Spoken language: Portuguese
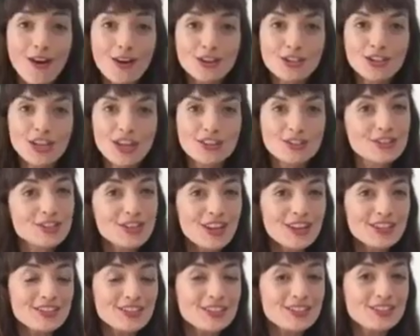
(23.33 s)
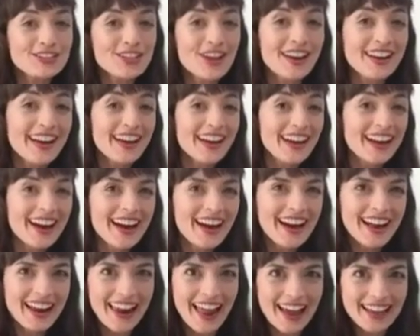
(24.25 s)
Hoje é dia de história
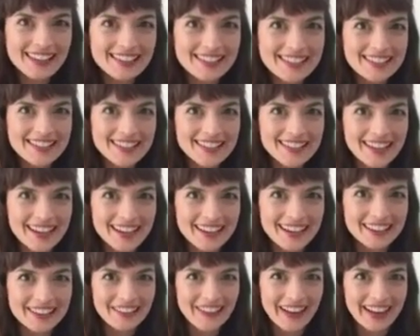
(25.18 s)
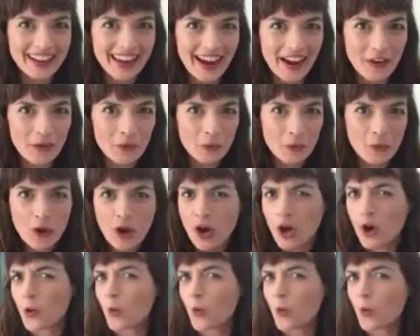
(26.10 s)
clássica aqui no canal.